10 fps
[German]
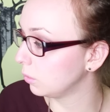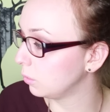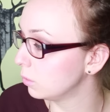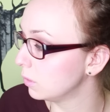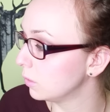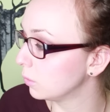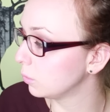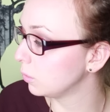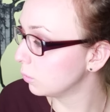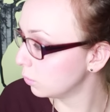Gül
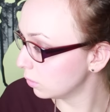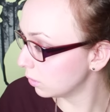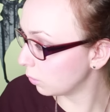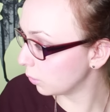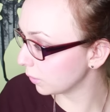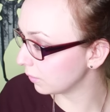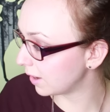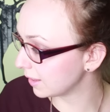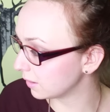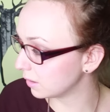Suyu
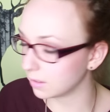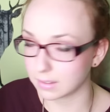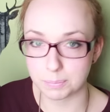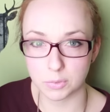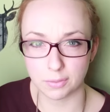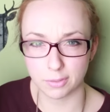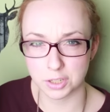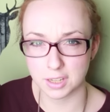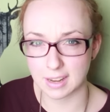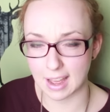Rosenwasser. Es gibt noch
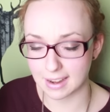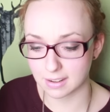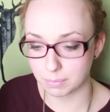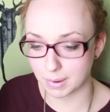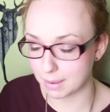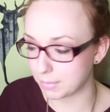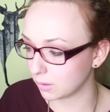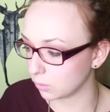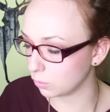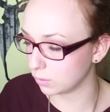verschiedene andere bei
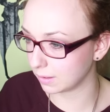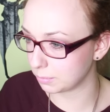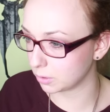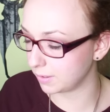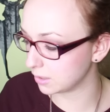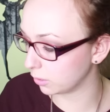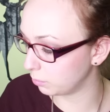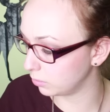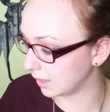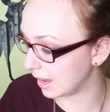Amazon. Es gibt auch welche aus
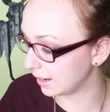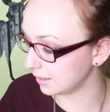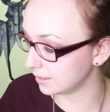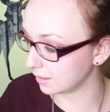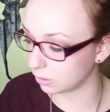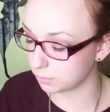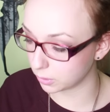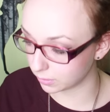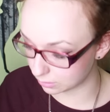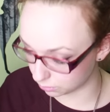Bulgarien, das kommt
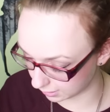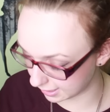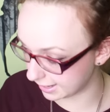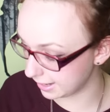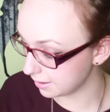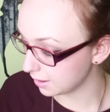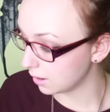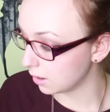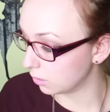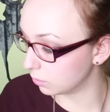aus der Türkei.
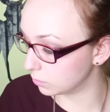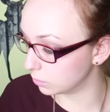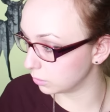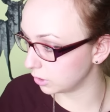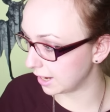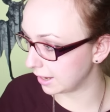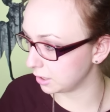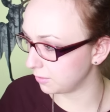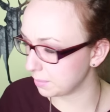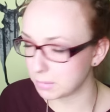Und ja,
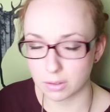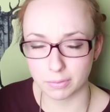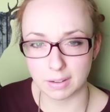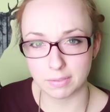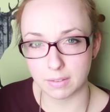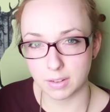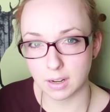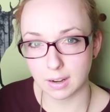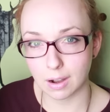ich werde mir das auf jeden Fall wieder